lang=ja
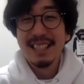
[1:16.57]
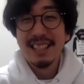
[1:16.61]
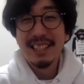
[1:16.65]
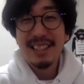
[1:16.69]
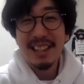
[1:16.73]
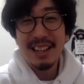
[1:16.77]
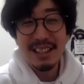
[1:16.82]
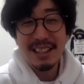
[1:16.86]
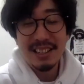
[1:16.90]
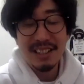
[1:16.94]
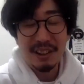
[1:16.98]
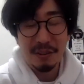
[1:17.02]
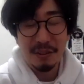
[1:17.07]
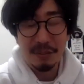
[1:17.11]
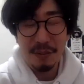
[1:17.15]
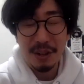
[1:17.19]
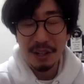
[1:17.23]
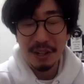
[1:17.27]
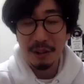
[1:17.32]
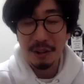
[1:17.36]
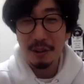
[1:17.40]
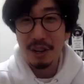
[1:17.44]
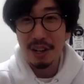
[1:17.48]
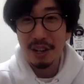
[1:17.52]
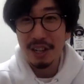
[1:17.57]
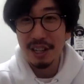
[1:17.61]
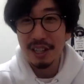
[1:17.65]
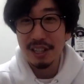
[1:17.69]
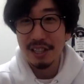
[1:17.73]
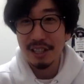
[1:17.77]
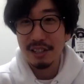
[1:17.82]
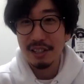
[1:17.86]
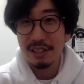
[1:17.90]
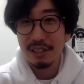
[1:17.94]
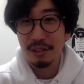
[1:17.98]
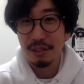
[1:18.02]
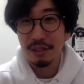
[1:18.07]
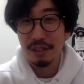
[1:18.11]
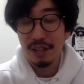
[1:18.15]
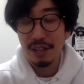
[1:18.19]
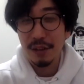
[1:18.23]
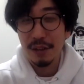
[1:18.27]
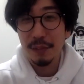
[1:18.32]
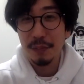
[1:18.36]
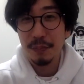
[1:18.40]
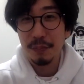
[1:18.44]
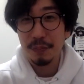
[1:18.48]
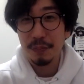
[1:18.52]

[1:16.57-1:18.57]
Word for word: 稲毛さんもまだ若いですよね。